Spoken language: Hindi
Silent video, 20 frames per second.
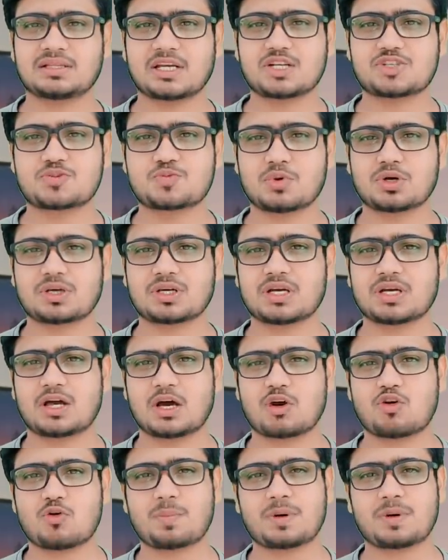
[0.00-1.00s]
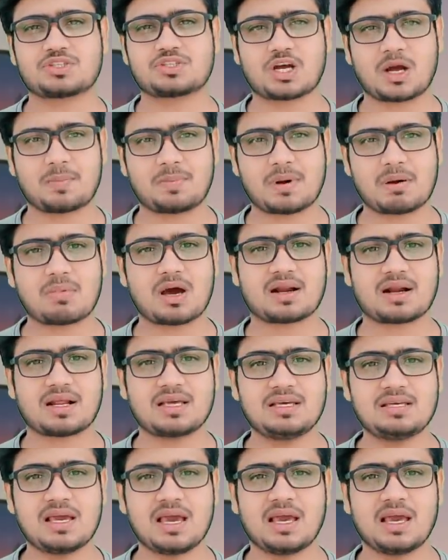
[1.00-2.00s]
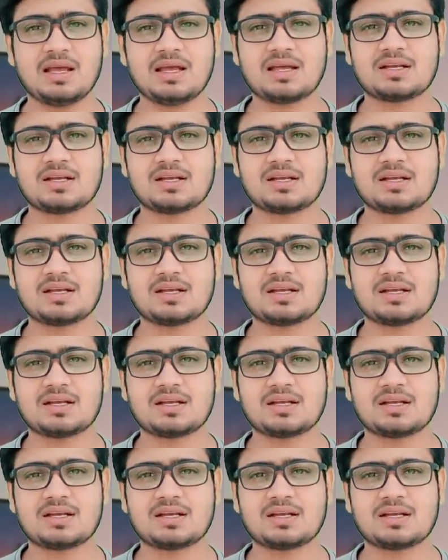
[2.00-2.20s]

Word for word: देशमुख के घरों पर छापा मार रही है